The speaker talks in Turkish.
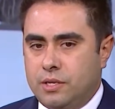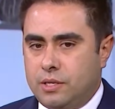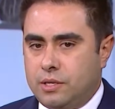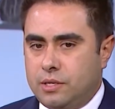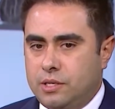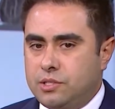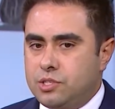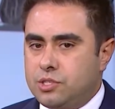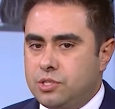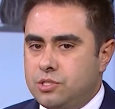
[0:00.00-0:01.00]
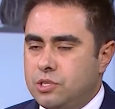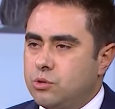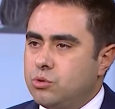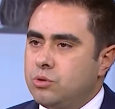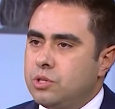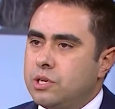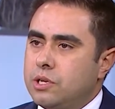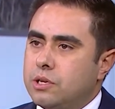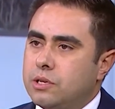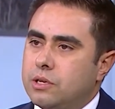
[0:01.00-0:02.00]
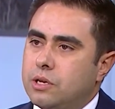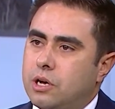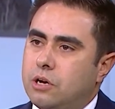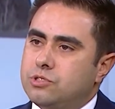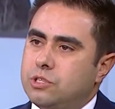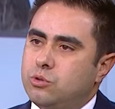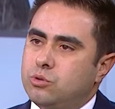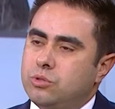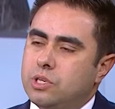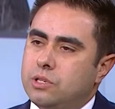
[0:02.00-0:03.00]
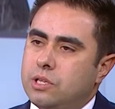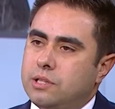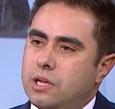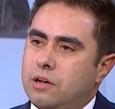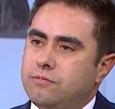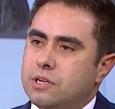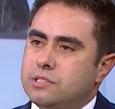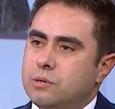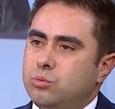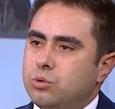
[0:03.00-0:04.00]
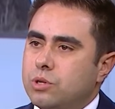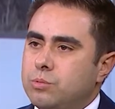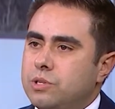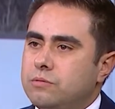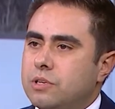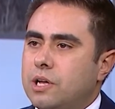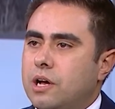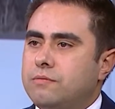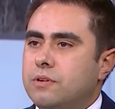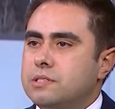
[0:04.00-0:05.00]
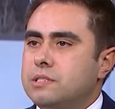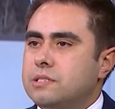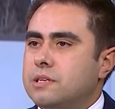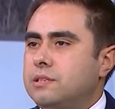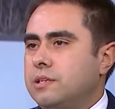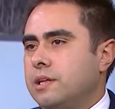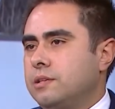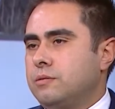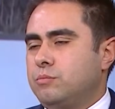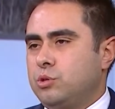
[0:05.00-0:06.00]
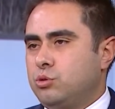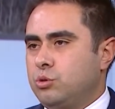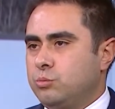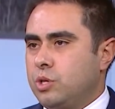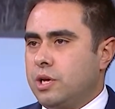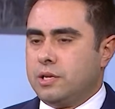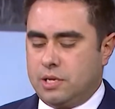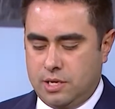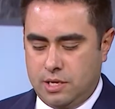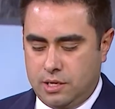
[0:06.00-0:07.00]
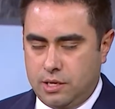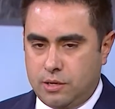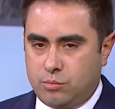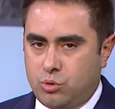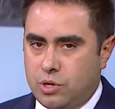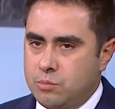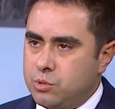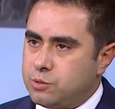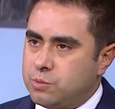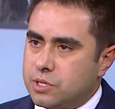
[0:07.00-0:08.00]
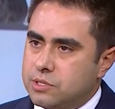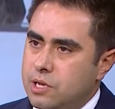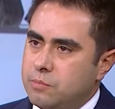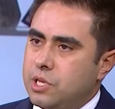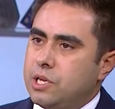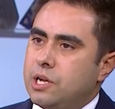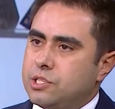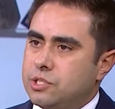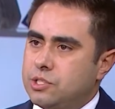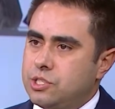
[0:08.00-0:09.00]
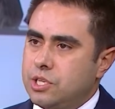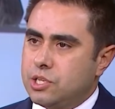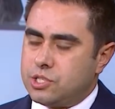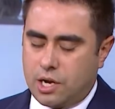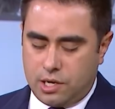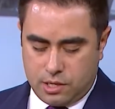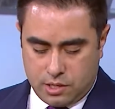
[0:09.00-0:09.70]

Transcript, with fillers: e, yetiştiricilik ürünleri avcılık ürünlerinden daha fazla bulunabilir ve daha fazla satılan bir durumda. E, bu hem iç piyasa hem de ihracat için geçerli.